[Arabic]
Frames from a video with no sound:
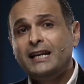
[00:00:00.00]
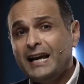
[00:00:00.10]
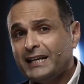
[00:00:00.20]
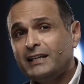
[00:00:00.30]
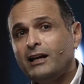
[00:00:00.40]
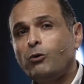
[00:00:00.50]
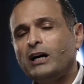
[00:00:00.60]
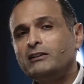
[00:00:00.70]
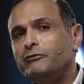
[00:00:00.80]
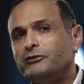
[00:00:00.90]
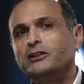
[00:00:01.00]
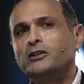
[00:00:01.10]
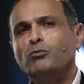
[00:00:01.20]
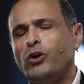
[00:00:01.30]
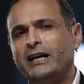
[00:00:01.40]
لكن لو أضفت
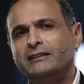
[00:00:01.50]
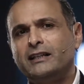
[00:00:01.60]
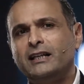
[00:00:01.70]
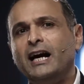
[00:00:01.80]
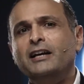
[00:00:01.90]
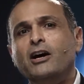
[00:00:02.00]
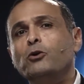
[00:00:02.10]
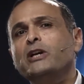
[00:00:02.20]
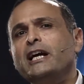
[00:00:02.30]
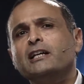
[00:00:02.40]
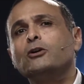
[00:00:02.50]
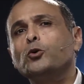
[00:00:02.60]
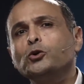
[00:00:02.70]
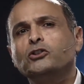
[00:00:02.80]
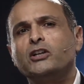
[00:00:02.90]
للمعادلة أن هناك
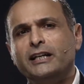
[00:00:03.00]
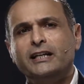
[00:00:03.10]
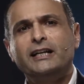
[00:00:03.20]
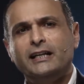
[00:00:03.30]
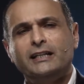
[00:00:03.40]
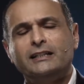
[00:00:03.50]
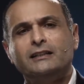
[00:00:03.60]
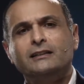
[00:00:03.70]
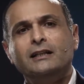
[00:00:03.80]
قدرة إلهية